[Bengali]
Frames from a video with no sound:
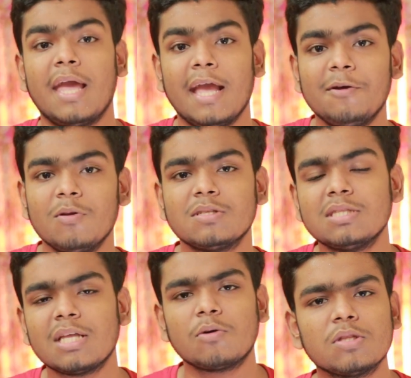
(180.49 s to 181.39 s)
সো
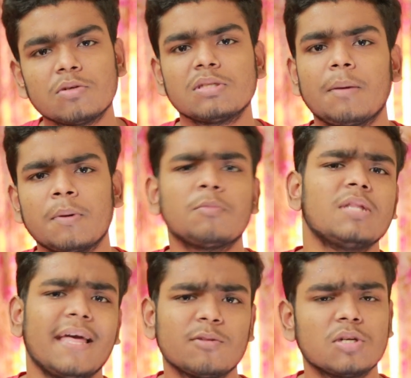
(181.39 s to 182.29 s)
এগুলো চিন্তা করতে করতে
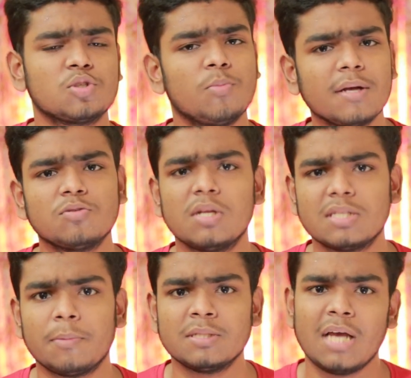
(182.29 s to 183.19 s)
আপনার মধ্যে এতটা সময়
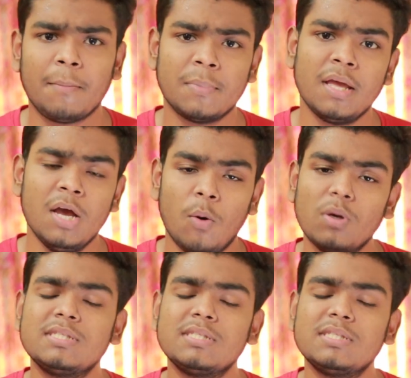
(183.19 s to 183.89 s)
চলে যাবে যে আপনি